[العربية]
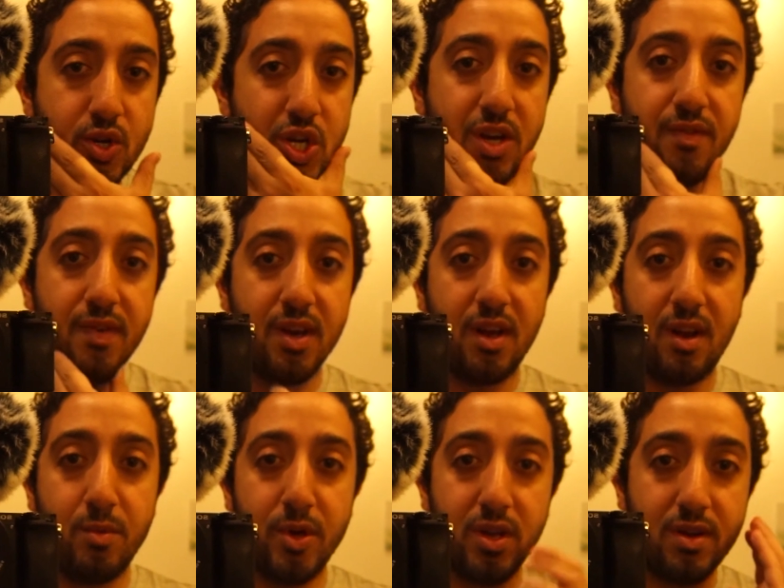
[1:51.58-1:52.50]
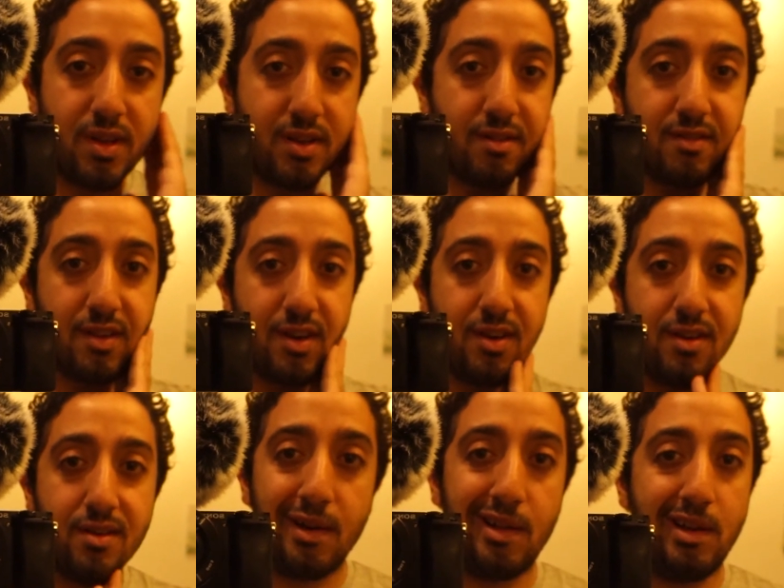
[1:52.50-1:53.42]
شايفين انا بيضيت ازاي
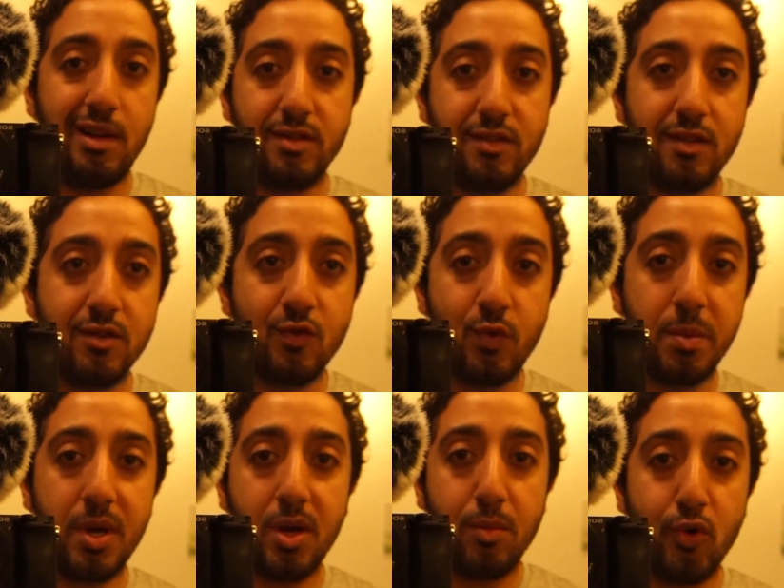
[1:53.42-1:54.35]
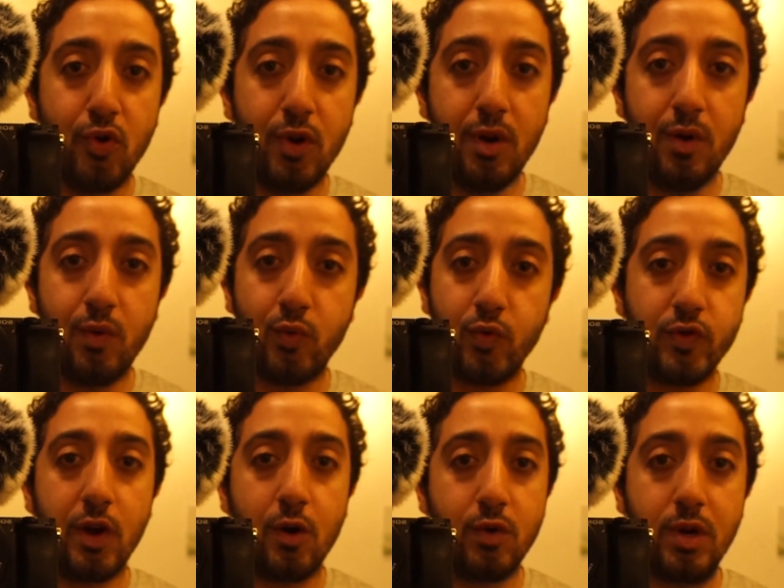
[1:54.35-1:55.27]
خلصنا سويمنج بول
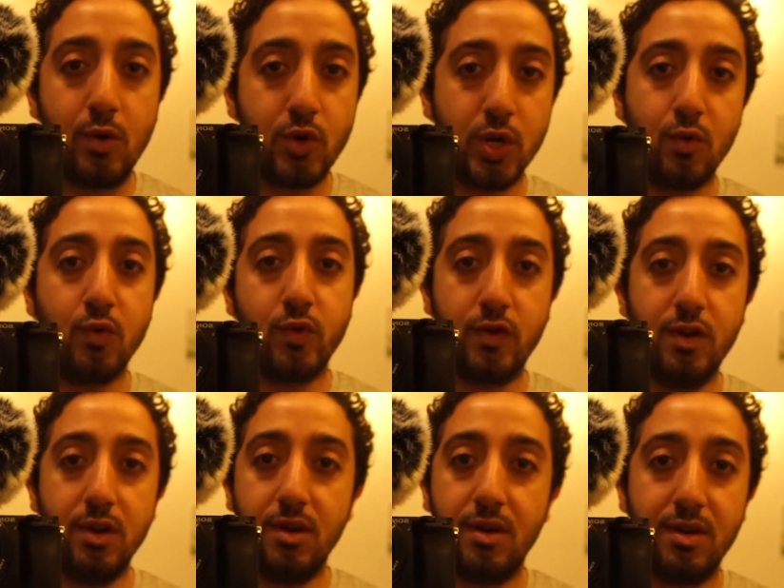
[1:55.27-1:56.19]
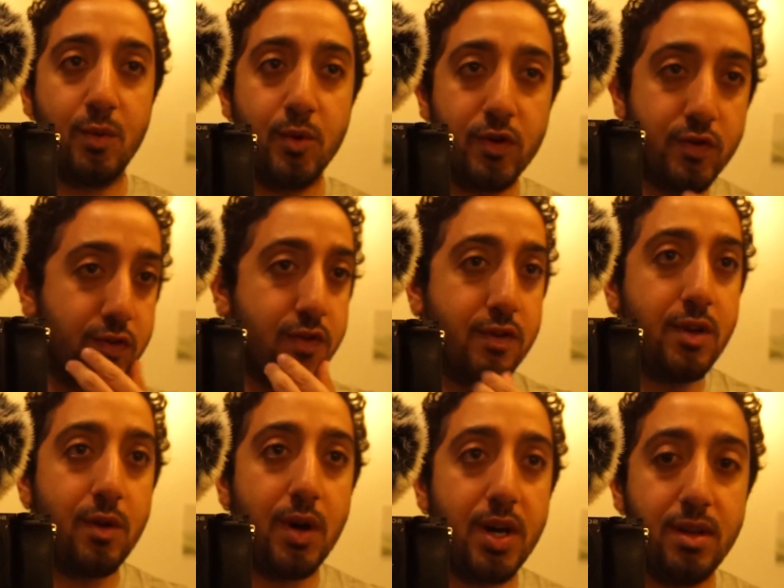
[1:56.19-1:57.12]
وساونا وشاكوزي وبص
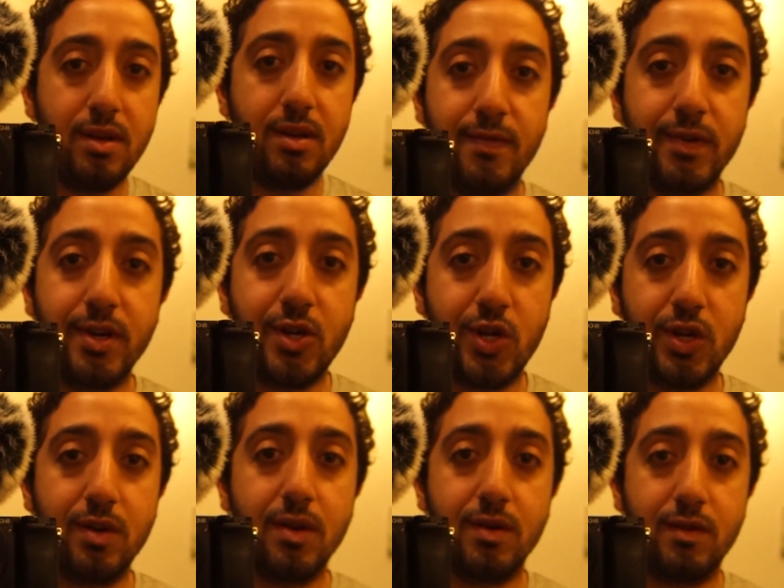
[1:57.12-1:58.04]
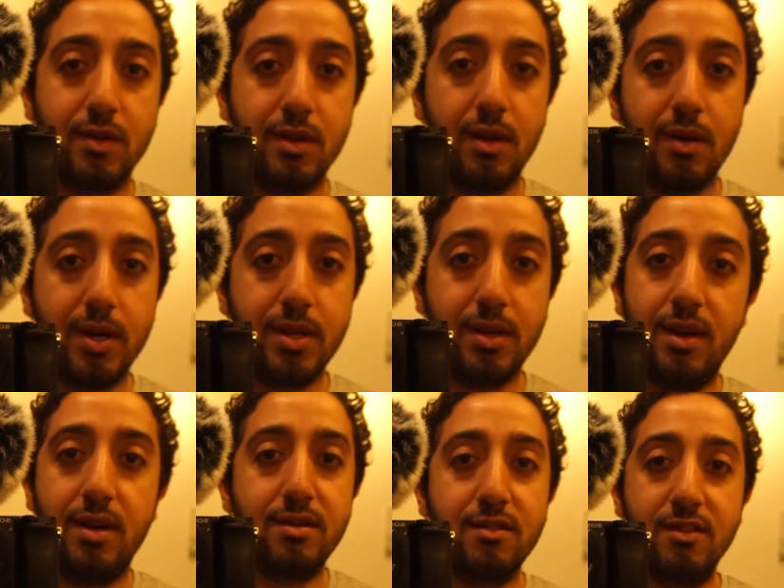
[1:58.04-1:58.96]
الواحد فريش طازه دلوقتي
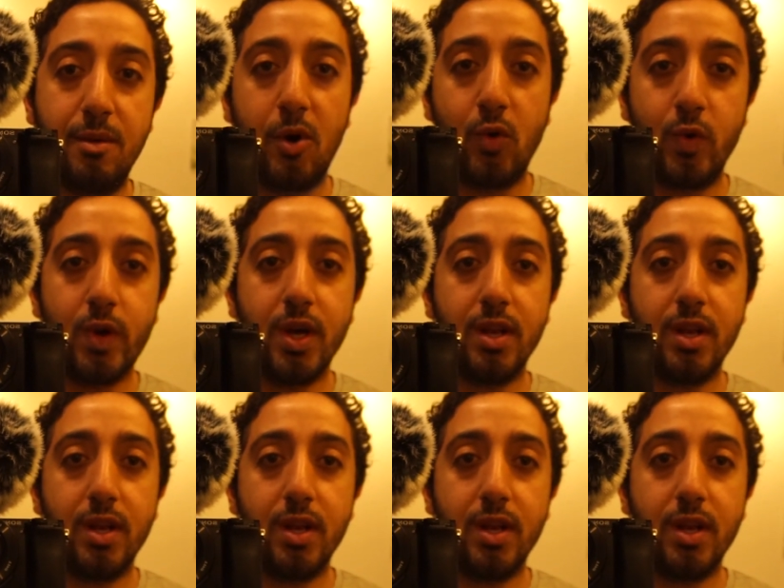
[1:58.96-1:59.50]
لسه مولود